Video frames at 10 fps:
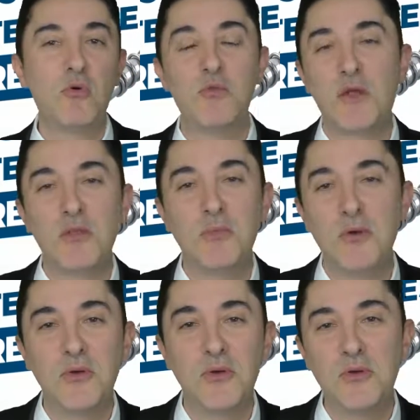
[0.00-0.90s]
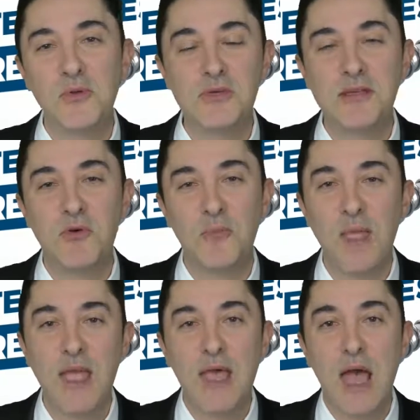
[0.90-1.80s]
gouvernement que nous avons.
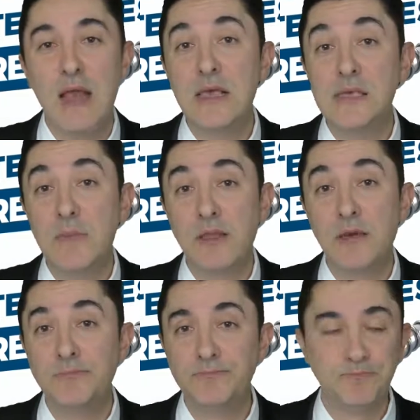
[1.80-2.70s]
Allez, c'est parti.